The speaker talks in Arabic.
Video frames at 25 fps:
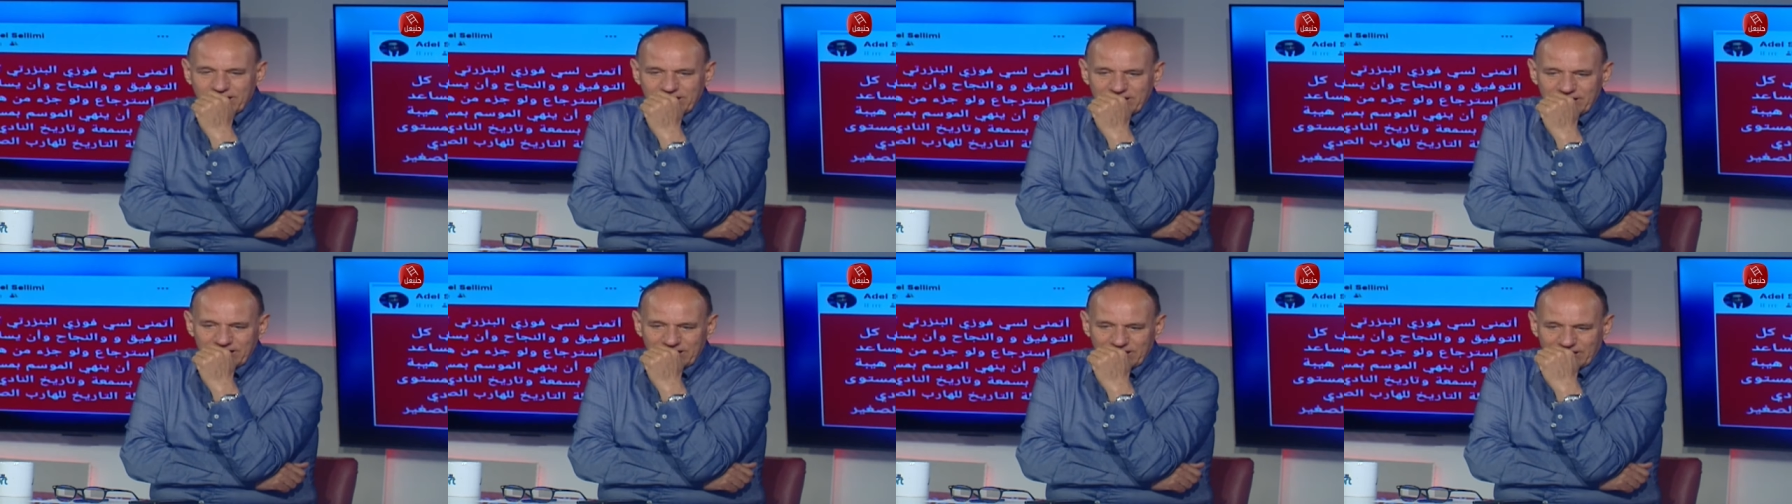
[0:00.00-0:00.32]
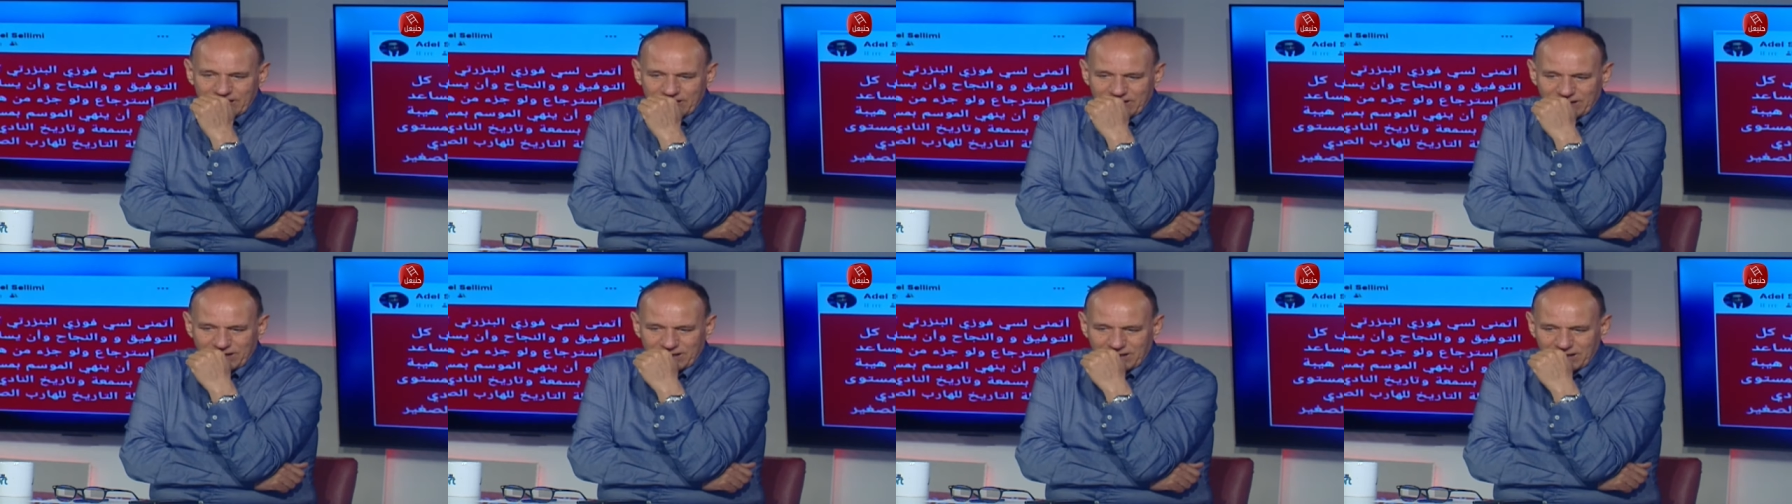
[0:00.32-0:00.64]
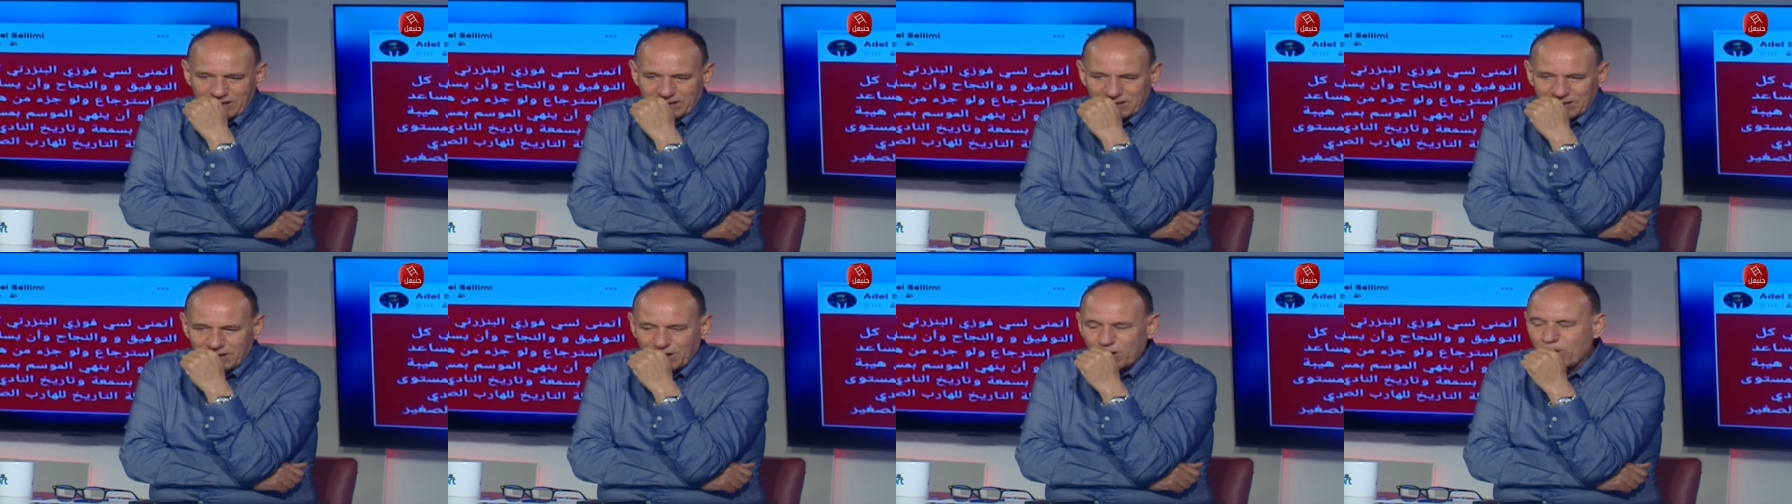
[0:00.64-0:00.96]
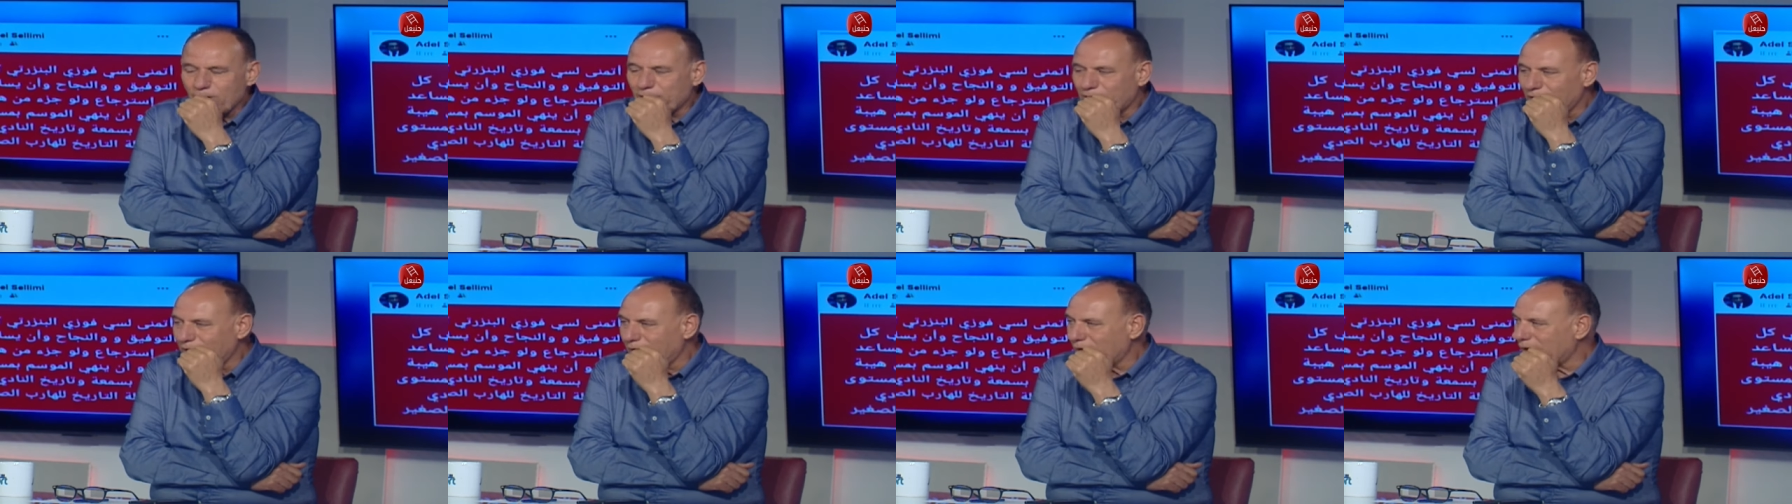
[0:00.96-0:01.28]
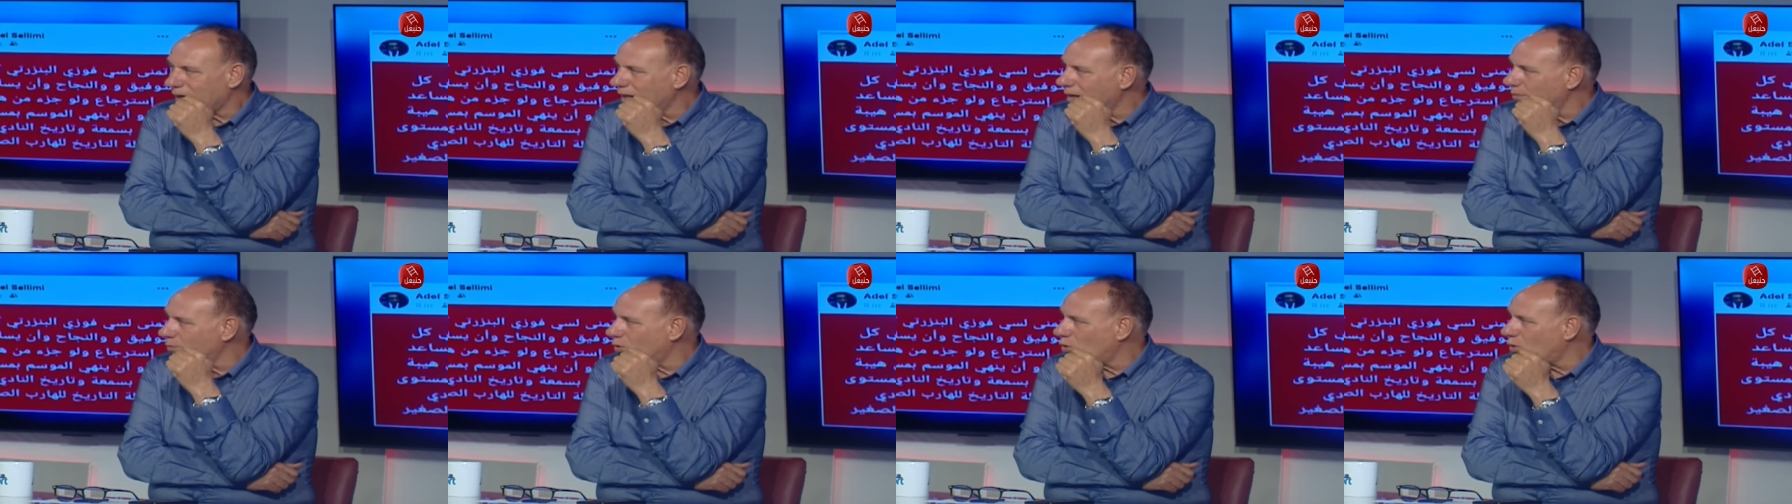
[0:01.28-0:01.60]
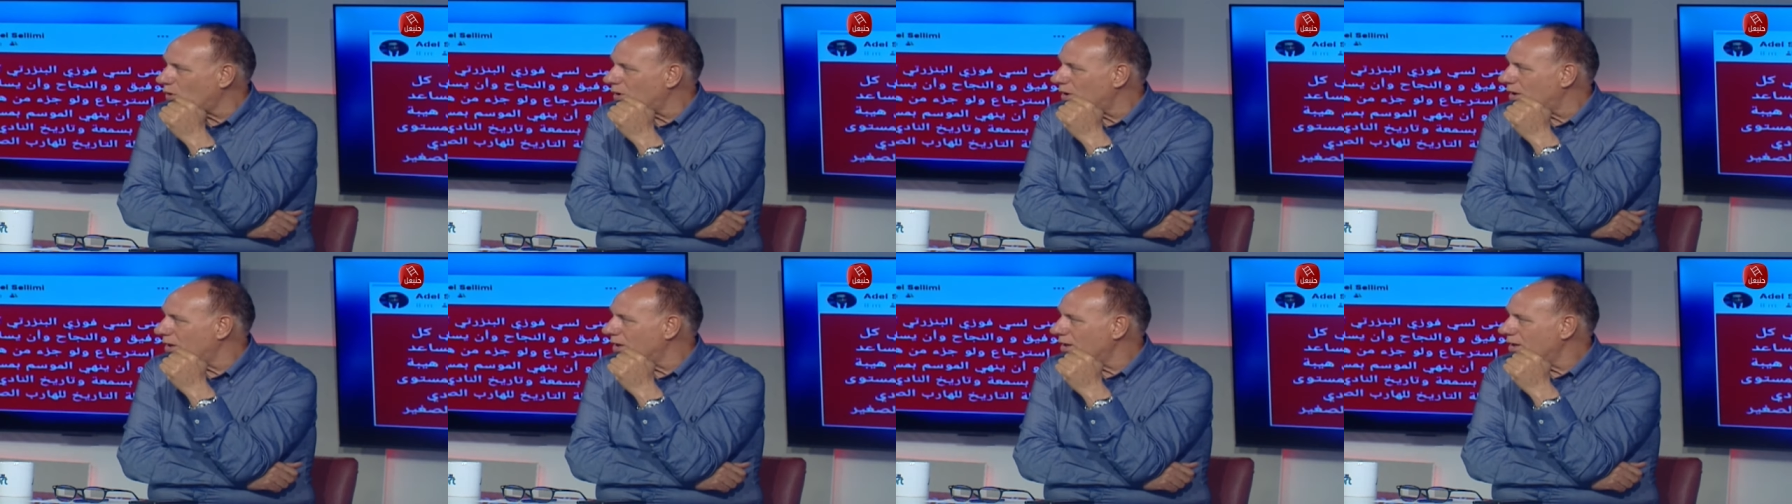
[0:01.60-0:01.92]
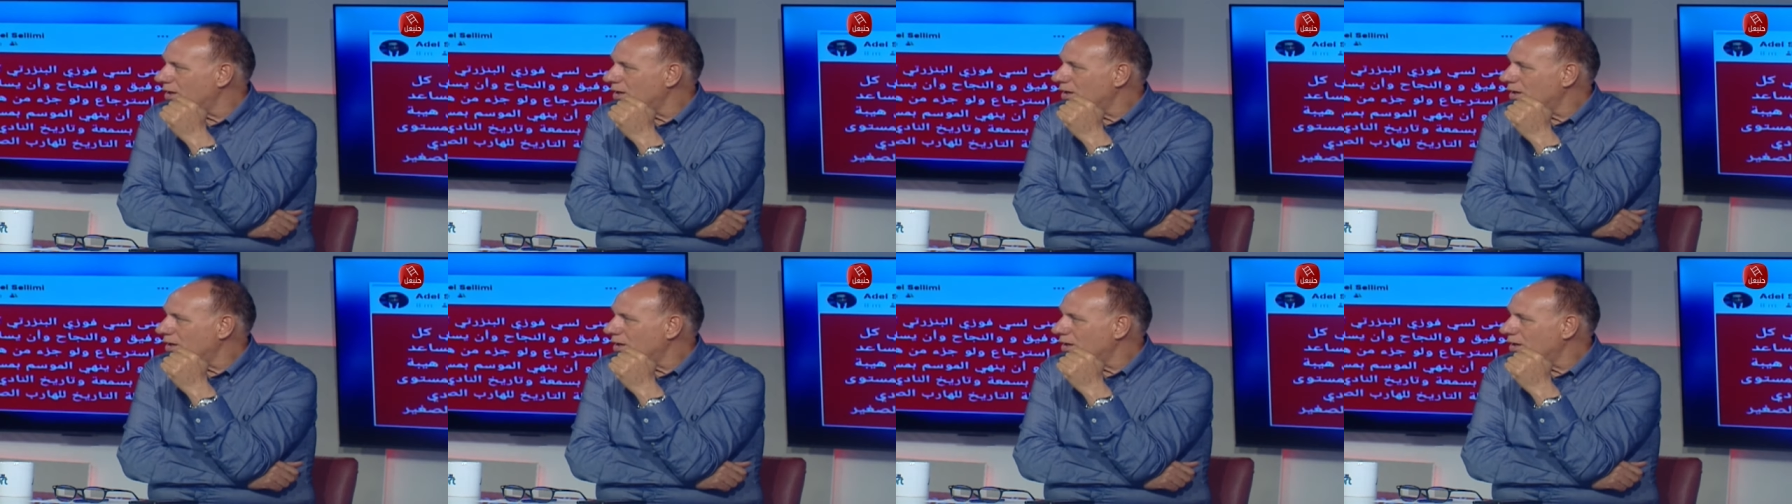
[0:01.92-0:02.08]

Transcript: يا خالد راهو في الاخر بكل